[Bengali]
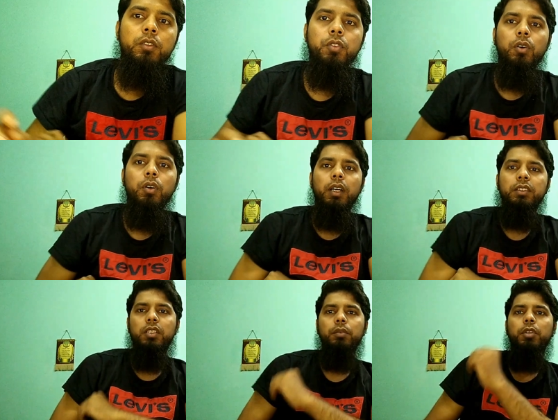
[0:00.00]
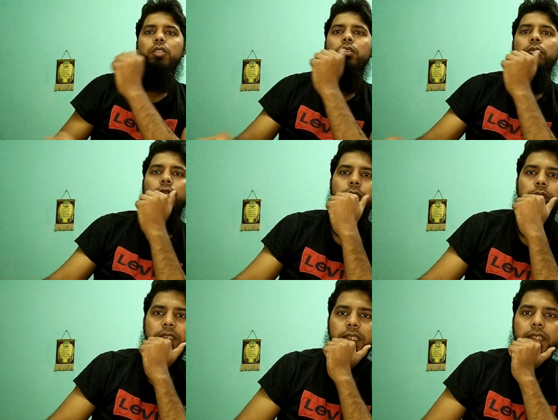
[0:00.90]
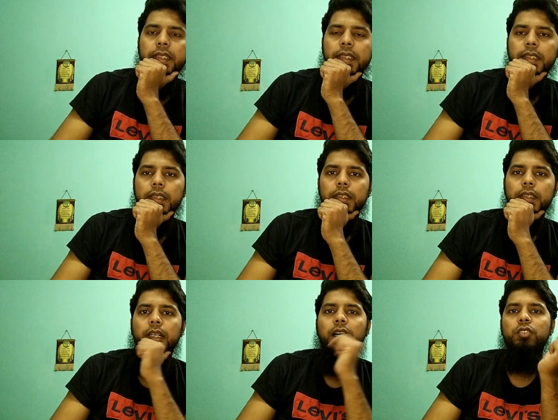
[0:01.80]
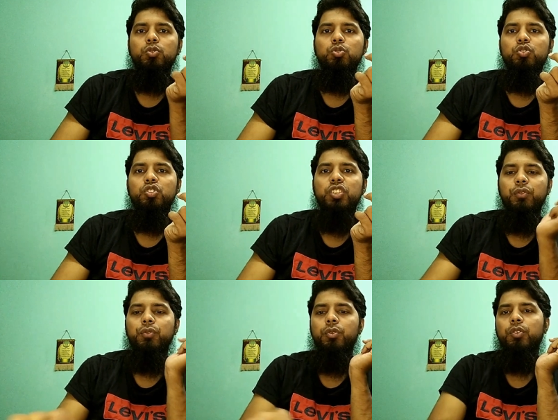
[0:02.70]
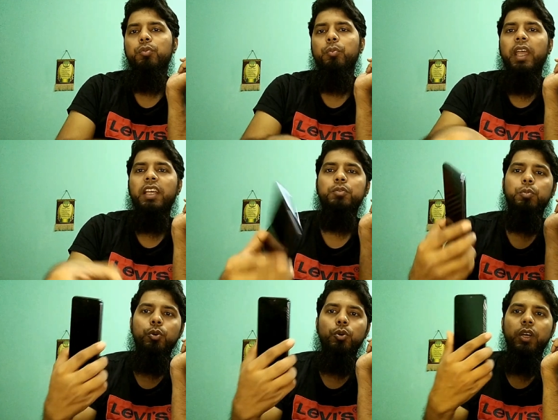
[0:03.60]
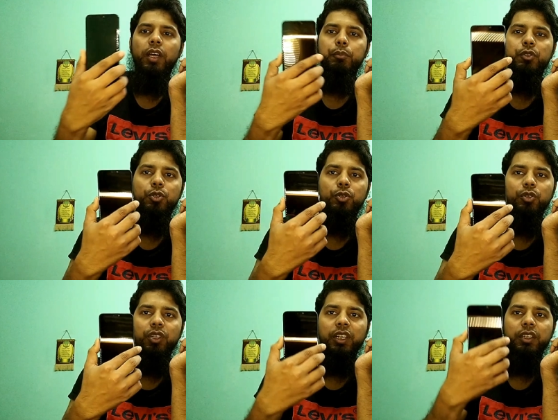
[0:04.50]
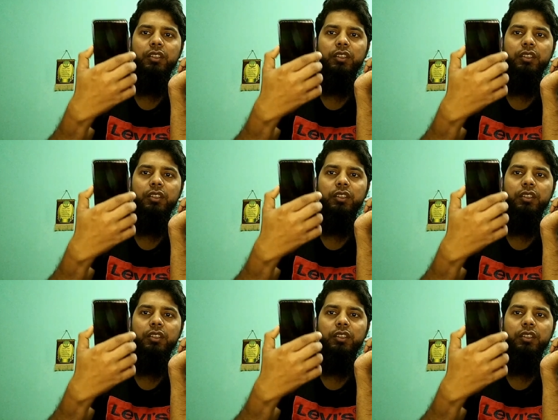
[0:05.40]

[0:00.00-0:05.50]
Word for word: সো আজকে আমরা কথা বলবো বেসিক্যালি আসুস জেনফোন ম্যাক্স প্রো অ্যাম টু নিয়ে